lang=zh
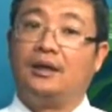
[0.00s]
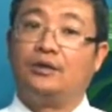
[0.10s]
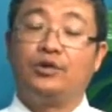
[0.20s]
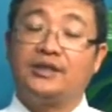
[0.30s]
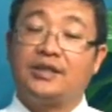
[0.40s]

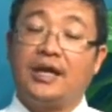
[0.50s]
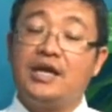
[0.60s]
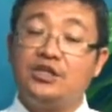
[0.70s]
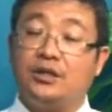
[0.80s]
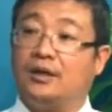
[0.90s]
呃，real estate
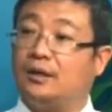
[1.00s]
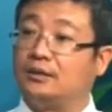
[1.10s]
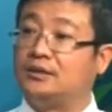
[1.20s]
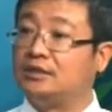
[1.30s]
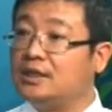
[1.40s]
agent
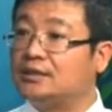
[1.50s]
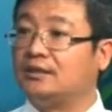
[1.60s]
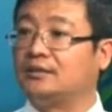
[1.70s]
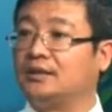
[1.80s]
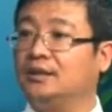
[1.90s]
哈去介
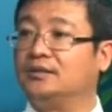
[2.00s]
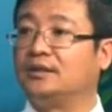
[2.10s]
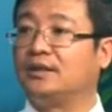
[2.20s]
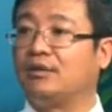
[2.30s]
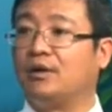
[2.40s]
绍这个客人
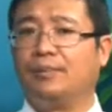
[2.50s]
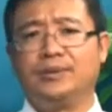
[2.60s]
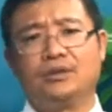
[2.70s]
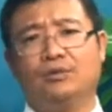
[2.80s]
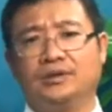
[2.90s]
这个贷款呢，
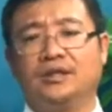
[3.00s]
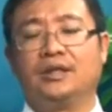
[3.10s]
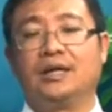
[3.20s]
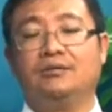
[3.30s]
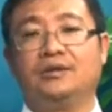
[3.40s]
毕竟我觉
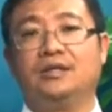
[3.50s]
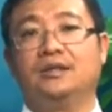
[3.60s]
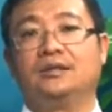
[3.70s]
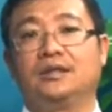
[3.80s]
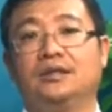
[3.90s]
得还有一定
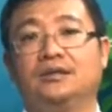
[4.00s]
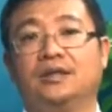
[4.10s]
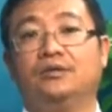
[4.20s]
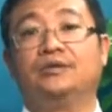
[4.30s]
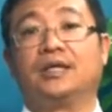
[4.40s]
的这个
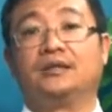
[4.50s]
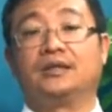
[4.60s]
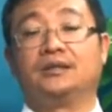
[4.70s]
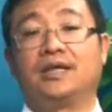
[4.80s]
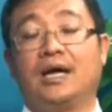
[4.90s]
程度上的
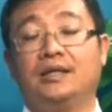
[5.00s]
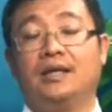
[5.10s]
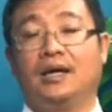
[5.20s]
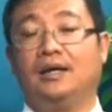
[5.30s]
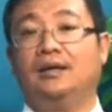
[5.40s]
这种差异哈。